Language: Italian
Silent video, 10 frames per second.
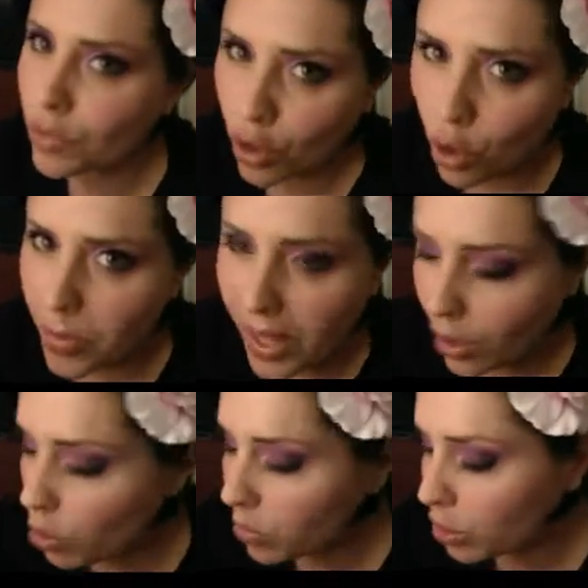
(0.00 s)
come,
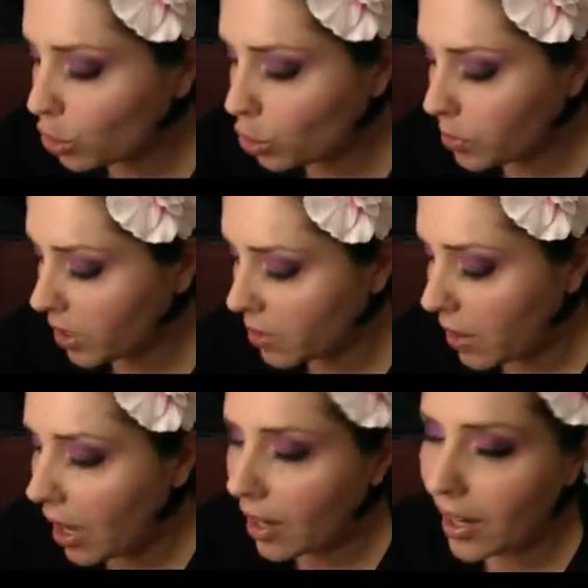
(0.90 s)
come, ho detto
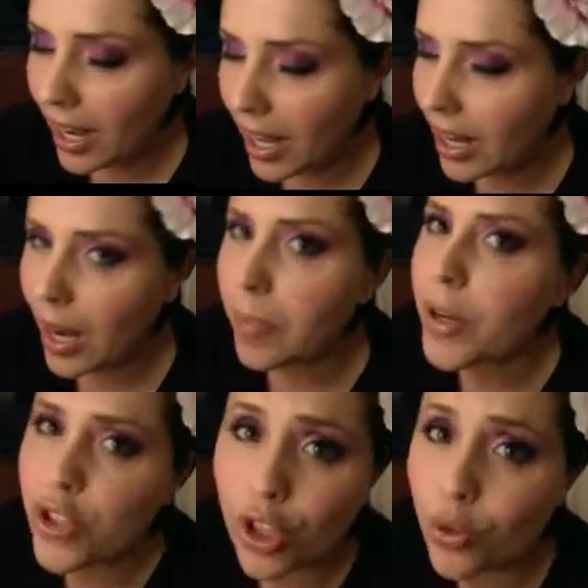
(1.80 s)
prima, le, la
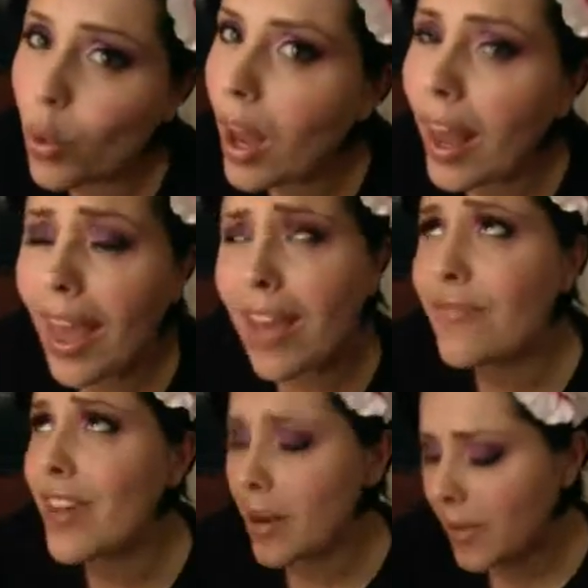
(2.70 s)
percentuale è
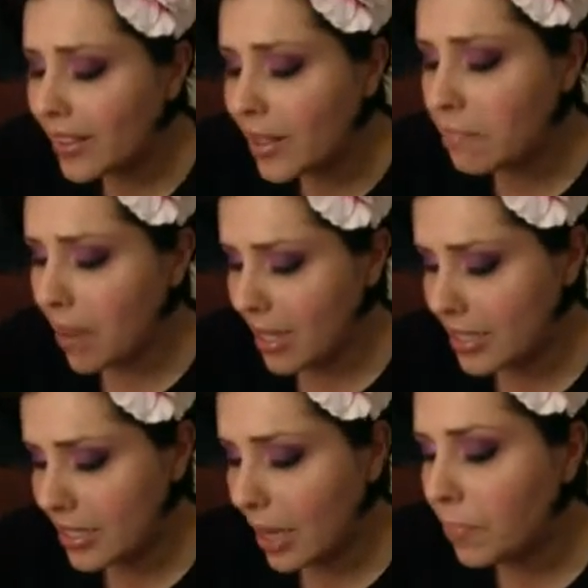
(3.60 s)
veramente
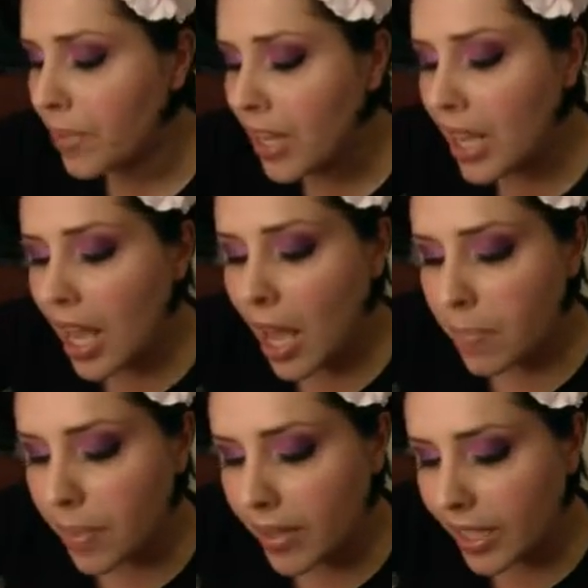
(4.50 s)
bassa e
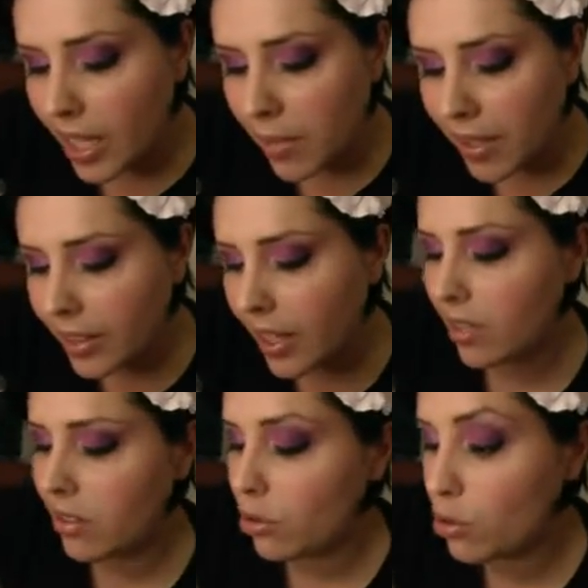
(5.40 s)
praticamente
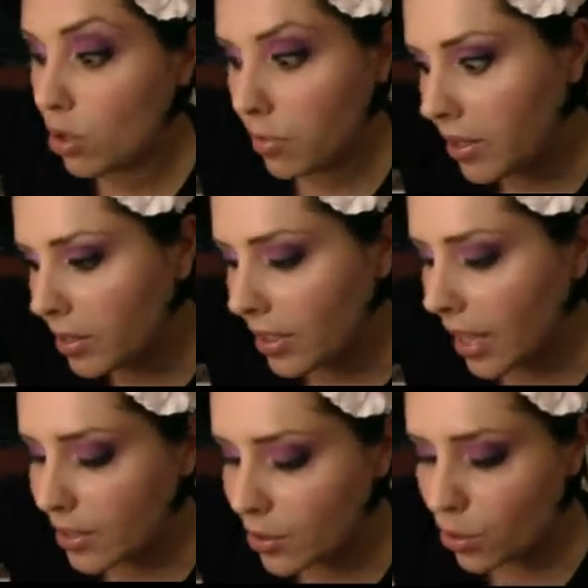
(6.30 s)
lo sto aprendo
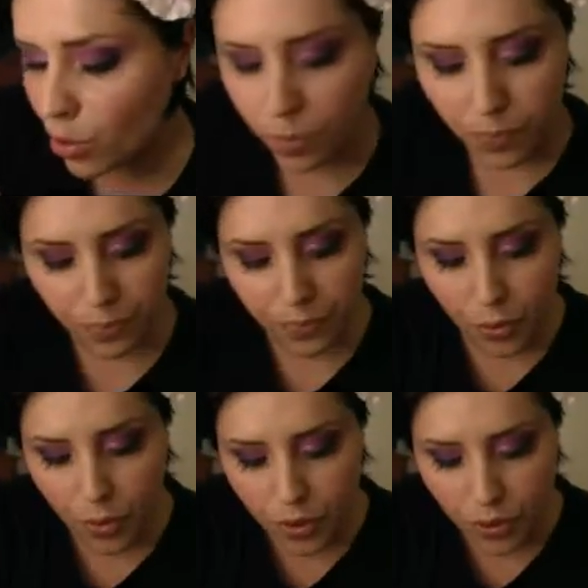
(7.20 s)
adesso,
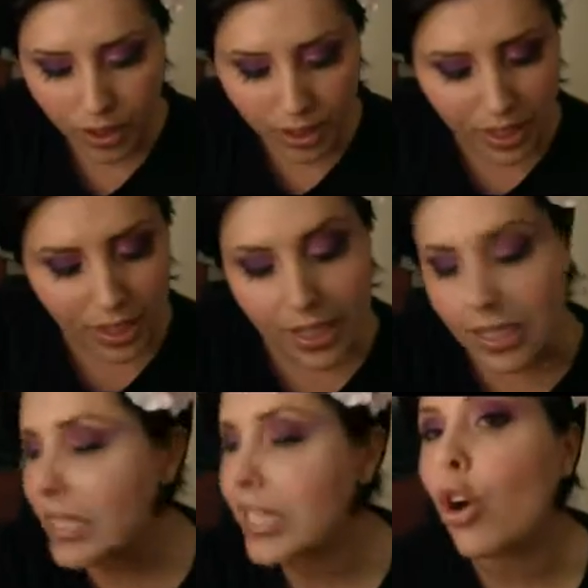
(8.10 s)
questo è il, il
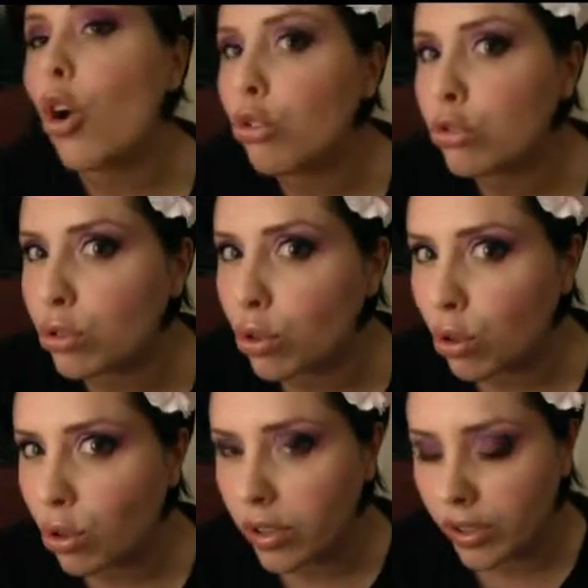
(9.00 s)

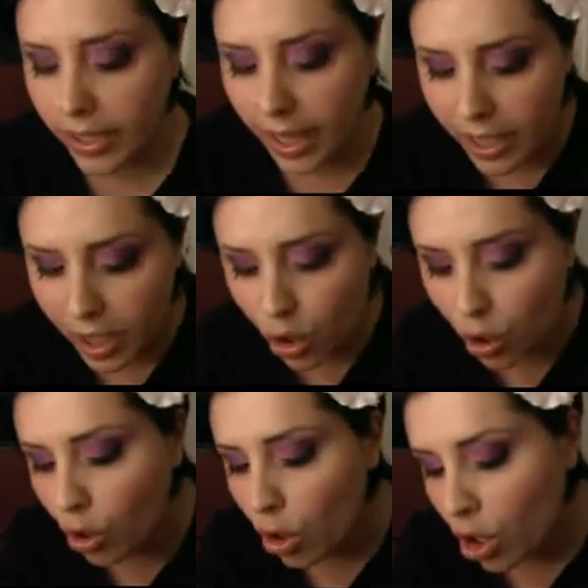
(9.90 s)
secondo eh, che
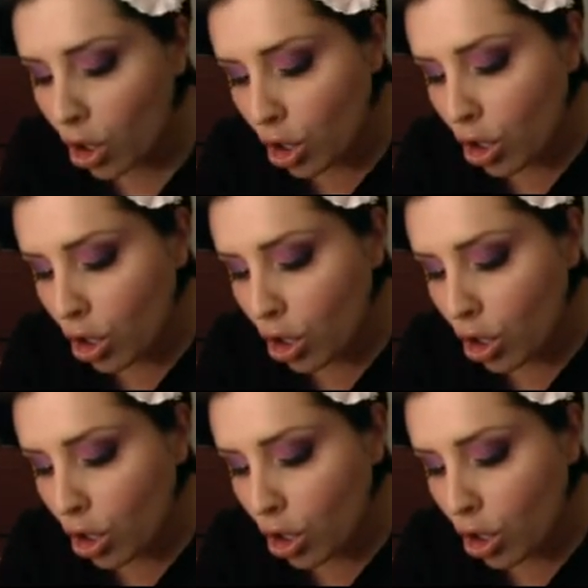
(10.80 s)
io